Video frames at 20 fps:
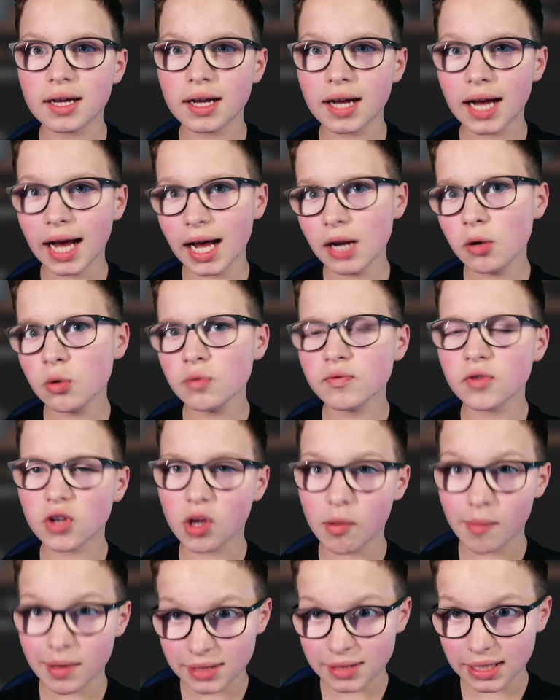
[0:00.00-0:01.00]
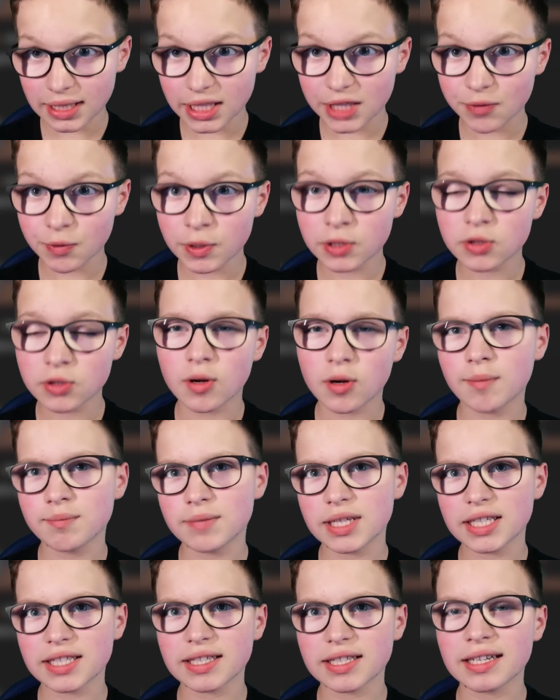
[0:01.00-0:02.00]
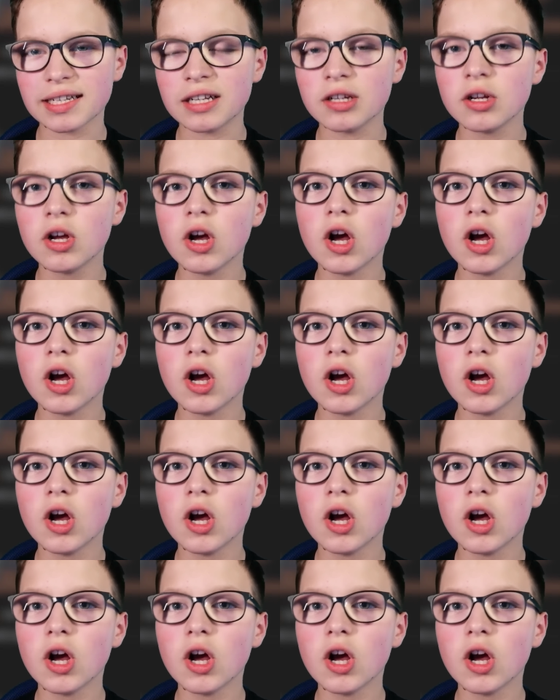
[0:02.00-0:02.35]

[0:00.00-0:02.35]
Hallo und willkommen bei Technikfreaks, auch am Technikkanal.